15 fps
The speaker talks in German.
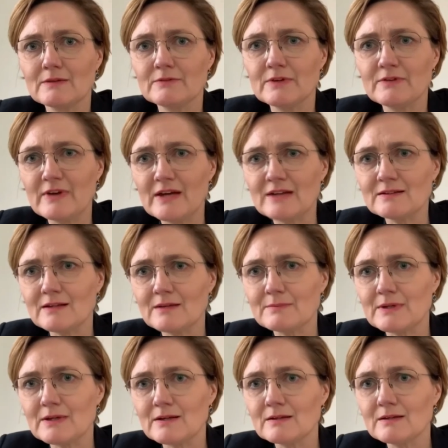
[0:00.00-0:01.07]
Wir werden
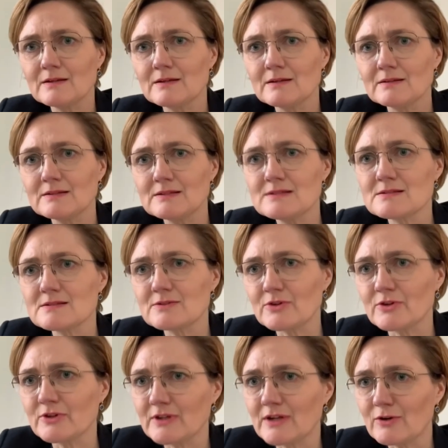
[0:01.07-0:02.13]
aber diese
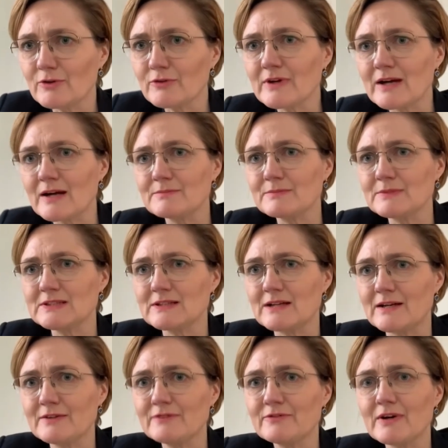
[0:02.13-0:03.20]
neuen Aufgaben nicht
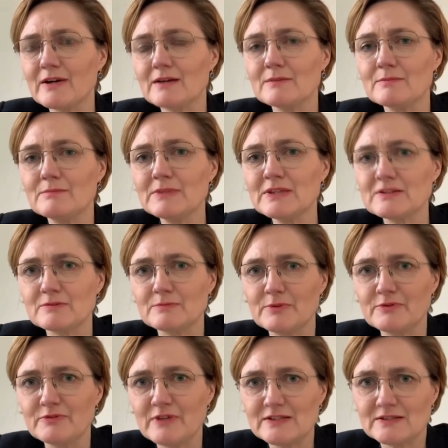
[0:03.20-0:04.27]
einfach mit
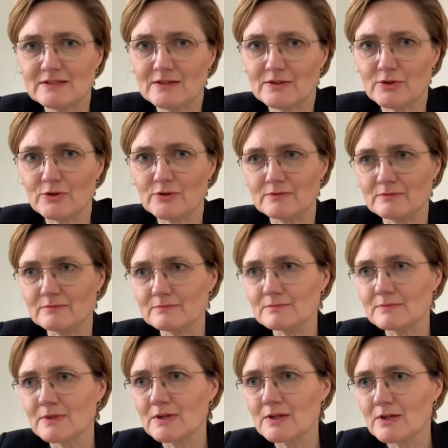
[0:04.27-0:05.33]
bewältigen können.
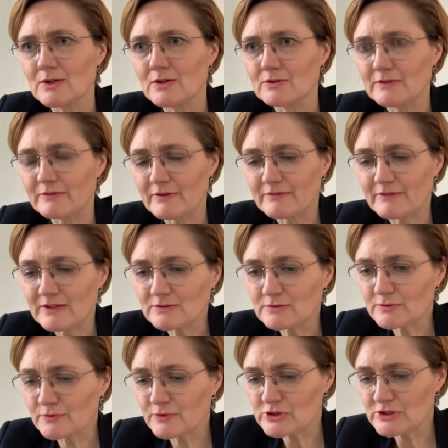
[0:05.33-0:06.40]
Und der
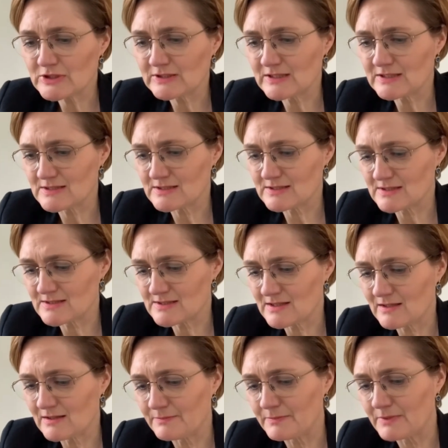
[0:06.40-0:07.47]
Verwaltungsvorstand hat sich
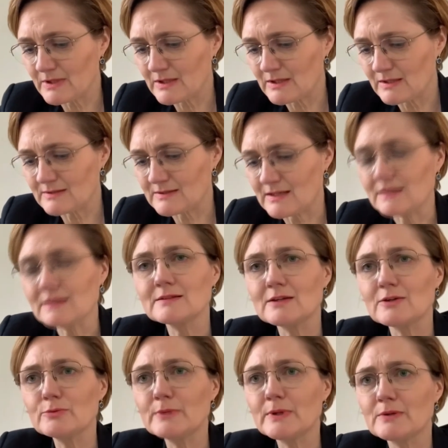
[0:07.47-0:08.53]
deshalb Gedanken
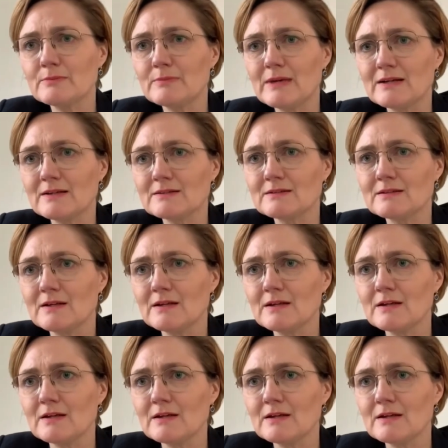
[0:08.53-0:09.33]
darüber gemacht,